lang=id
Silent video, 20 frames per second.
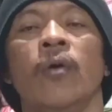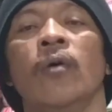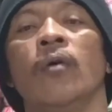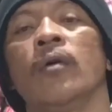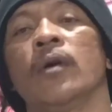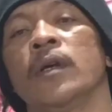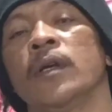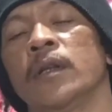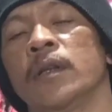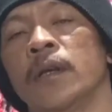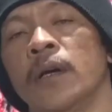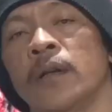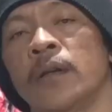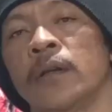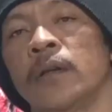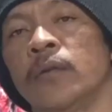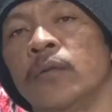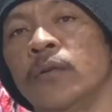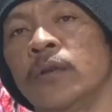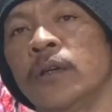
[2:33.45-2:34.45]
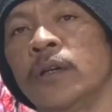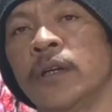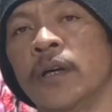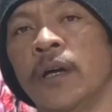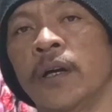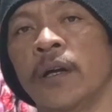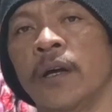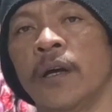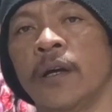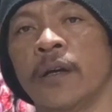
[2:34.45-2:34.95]
kita tentunya
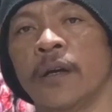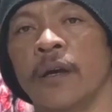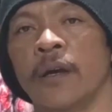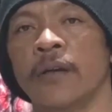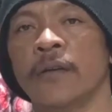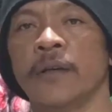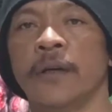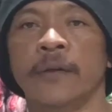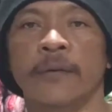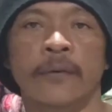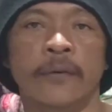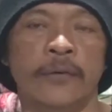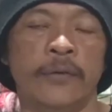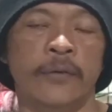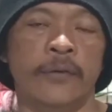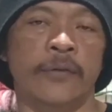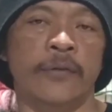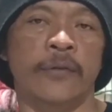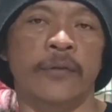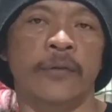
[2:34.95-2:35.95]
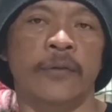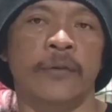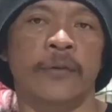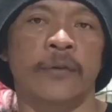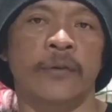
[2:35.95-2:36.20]
dengan harga sangat khusus